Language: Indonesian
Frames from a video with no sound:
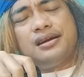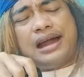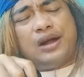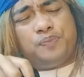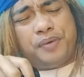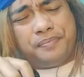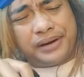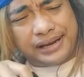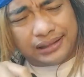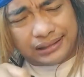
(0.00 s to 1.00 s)
Kalau
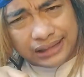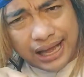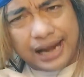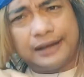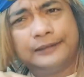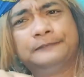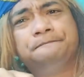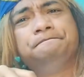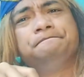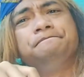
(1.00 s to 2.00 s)
pemerintah
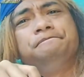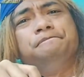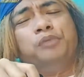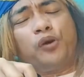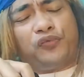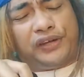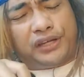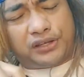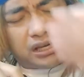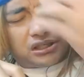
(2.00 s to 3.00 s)

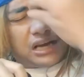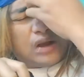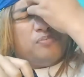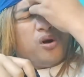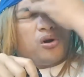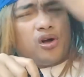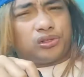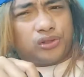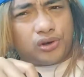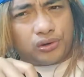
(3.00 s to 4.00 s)
berpikirnya selalu
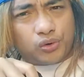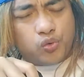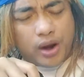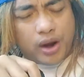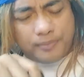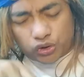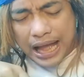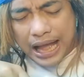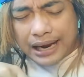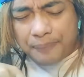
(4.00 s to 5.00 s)
monoton, gua mau
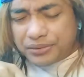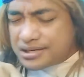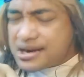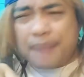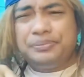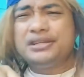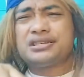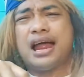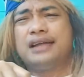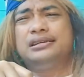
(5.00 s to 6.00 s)
tangkap nih nggak
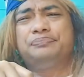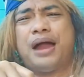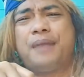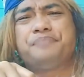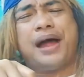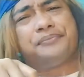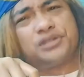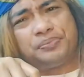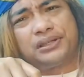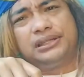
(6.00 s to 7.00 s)
bisa nih paham-paham
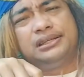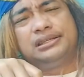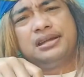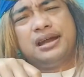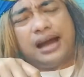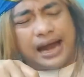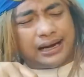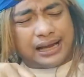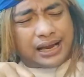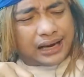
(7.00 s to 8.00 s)
seperti ini
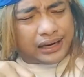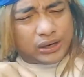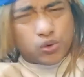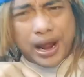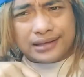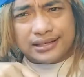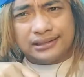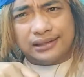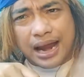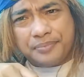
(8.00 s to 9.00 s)
karena regulasi
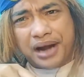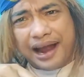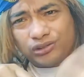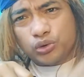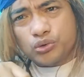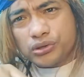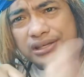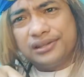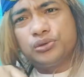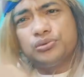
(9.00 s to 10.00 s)
tidak mengatur
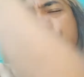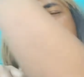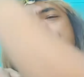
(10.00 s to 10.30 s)
itu.